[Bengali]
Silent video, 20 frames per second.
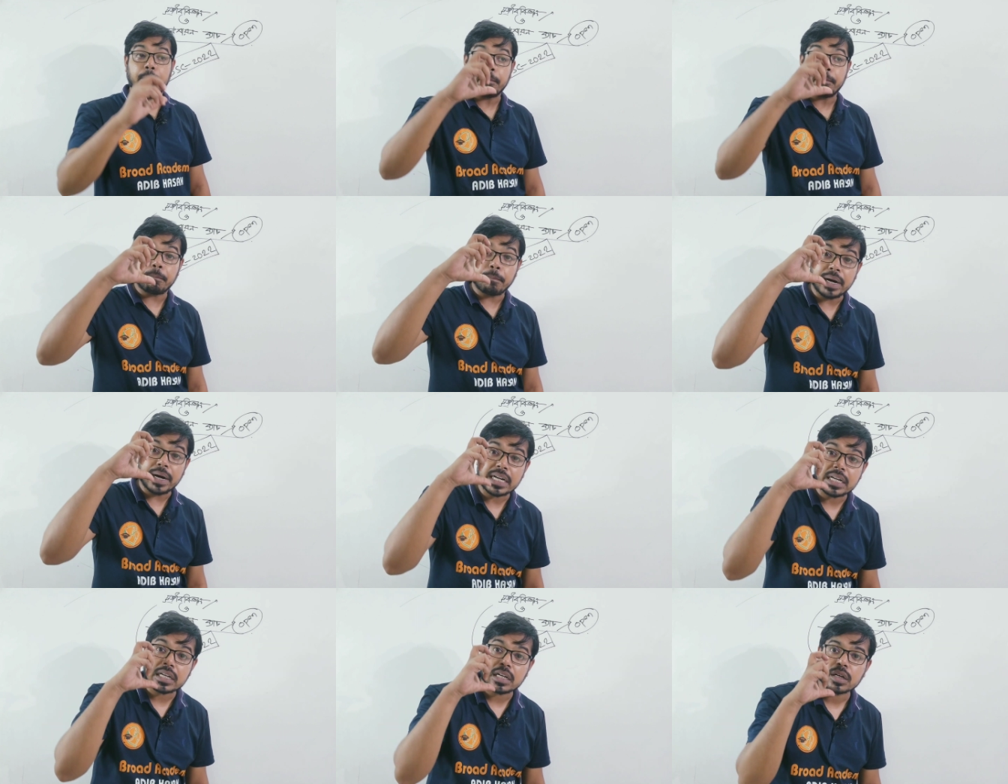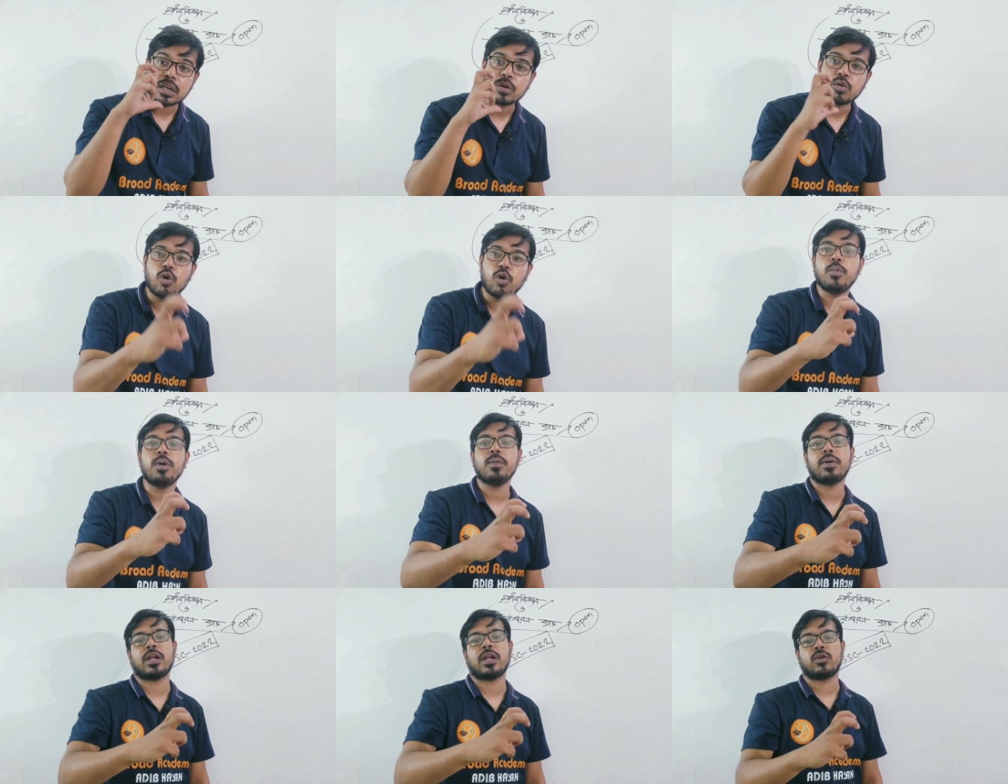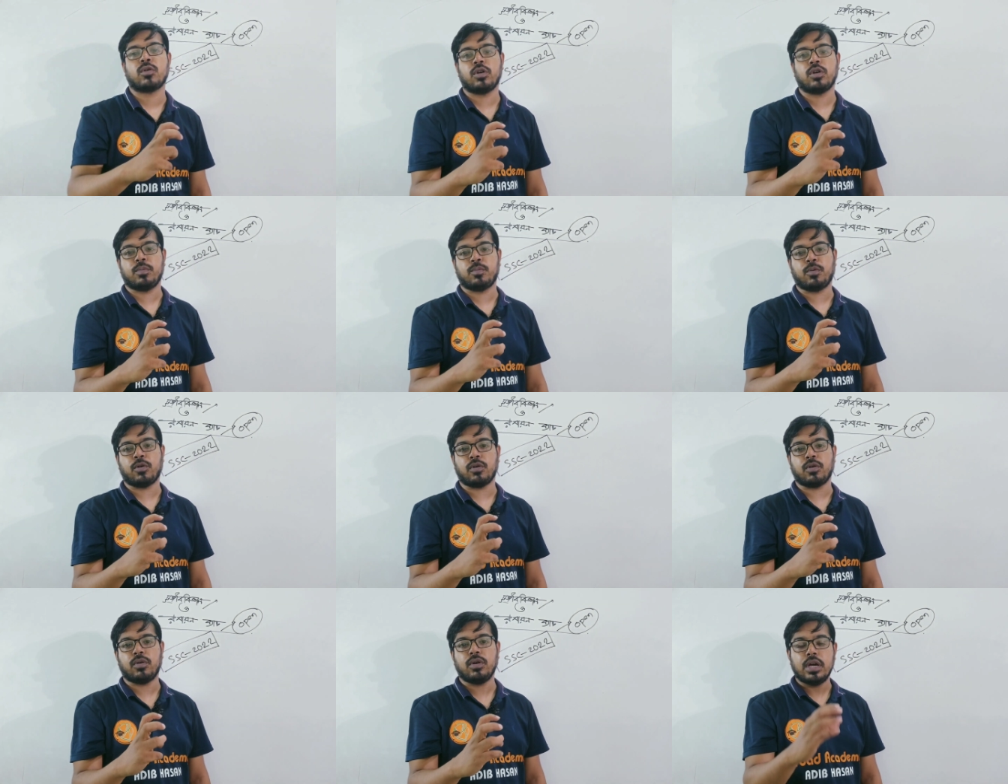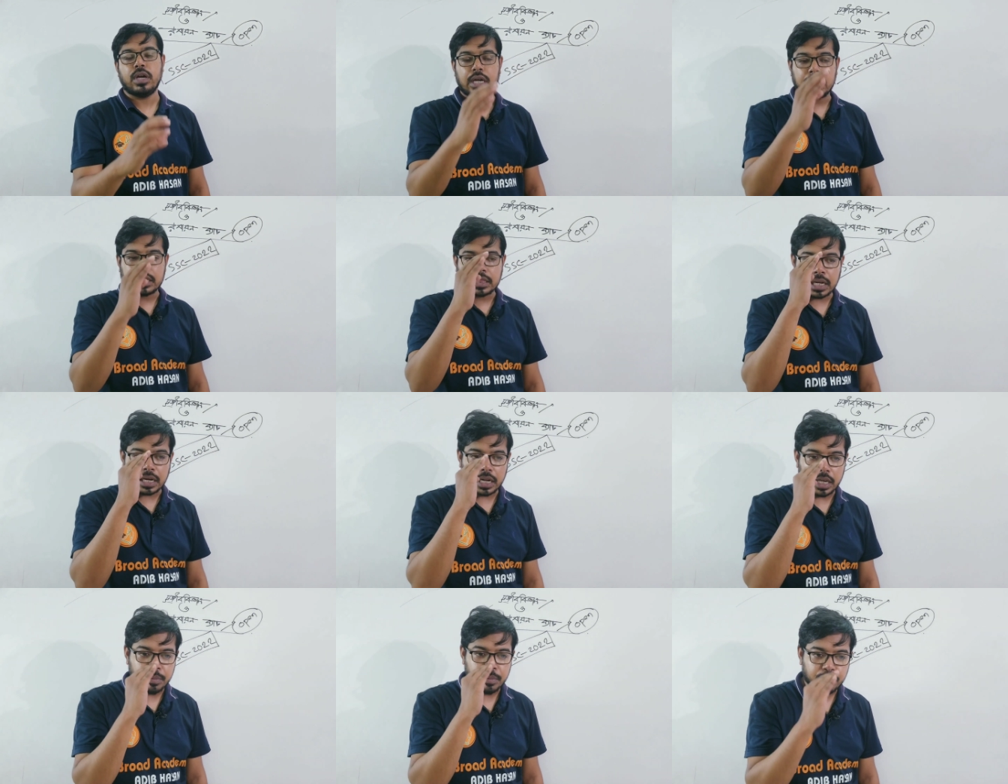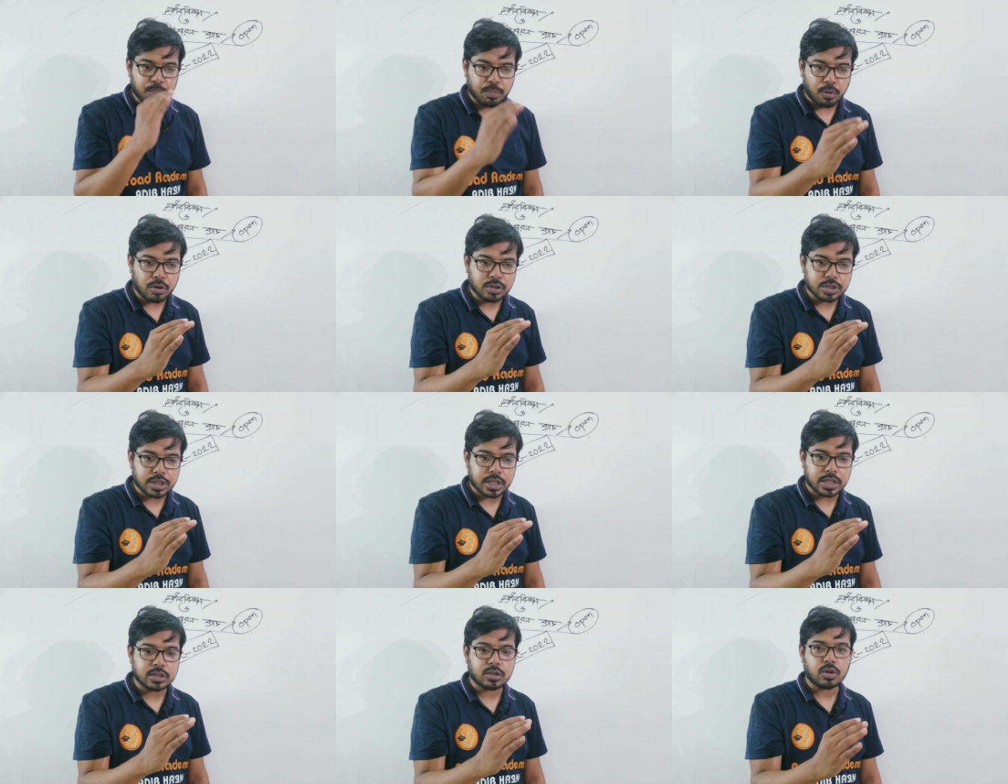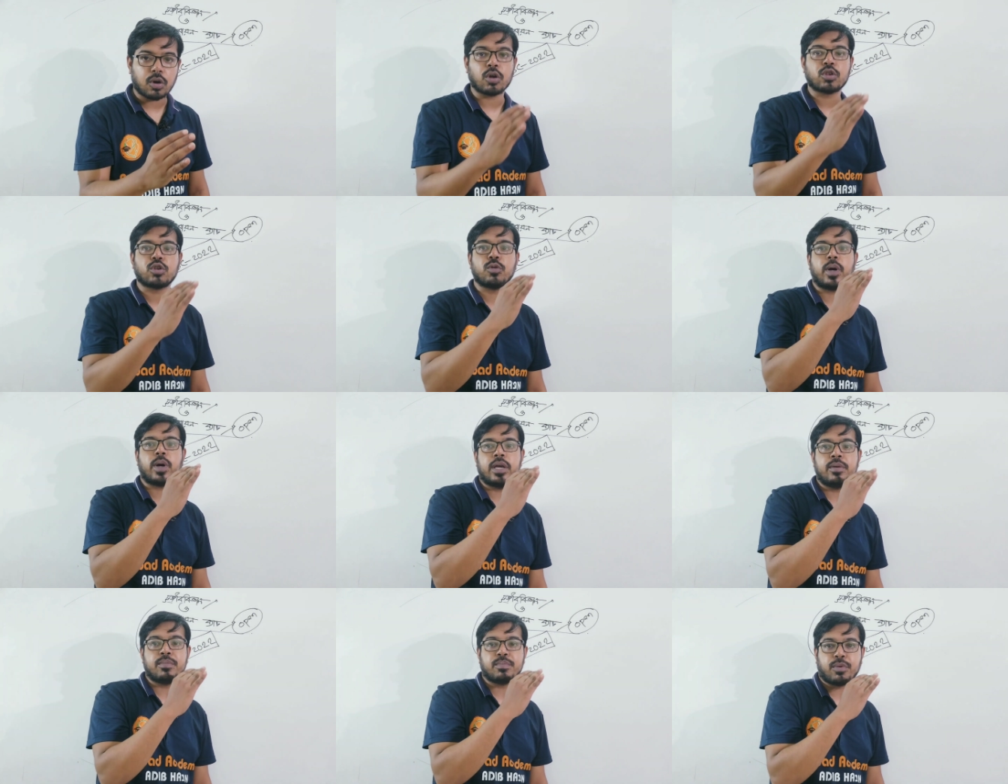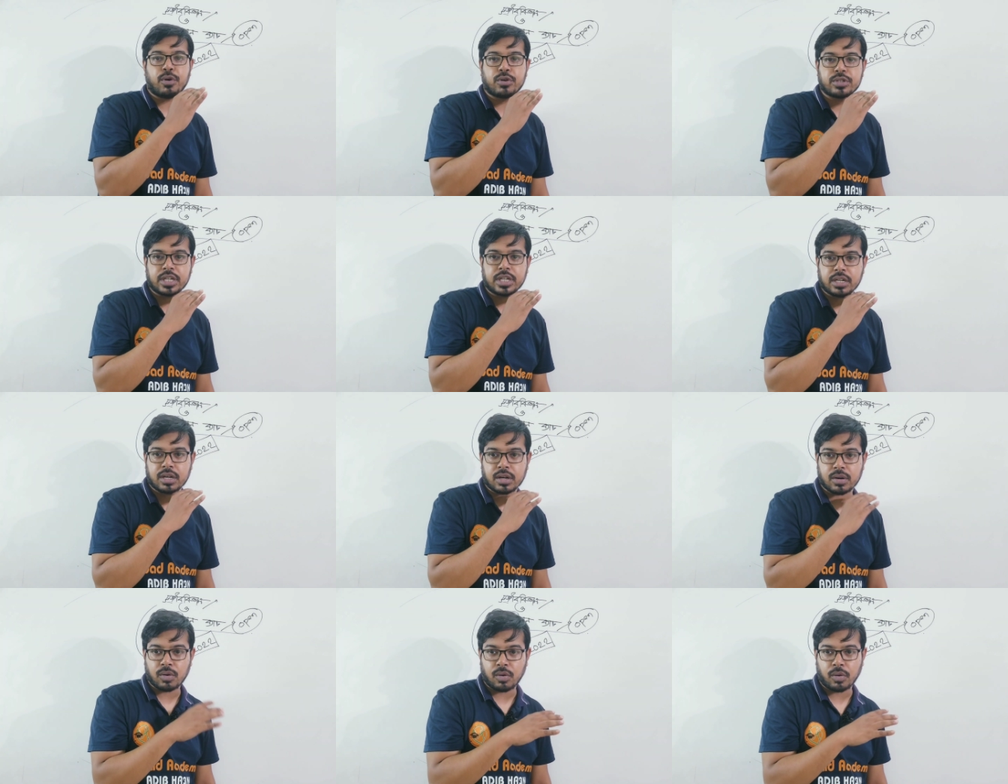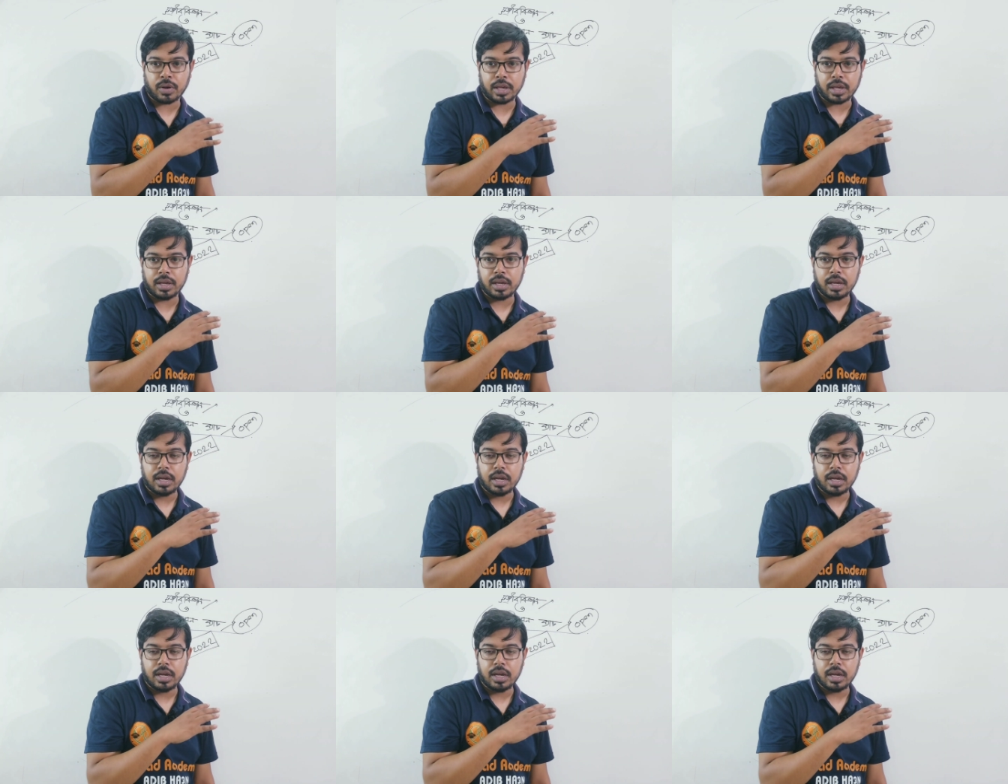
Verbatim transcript: বাট খুবই ভালো করে পড়ো তার ইম্পর্টেন্ট অথবা ইম্পর্টেন্ট নয়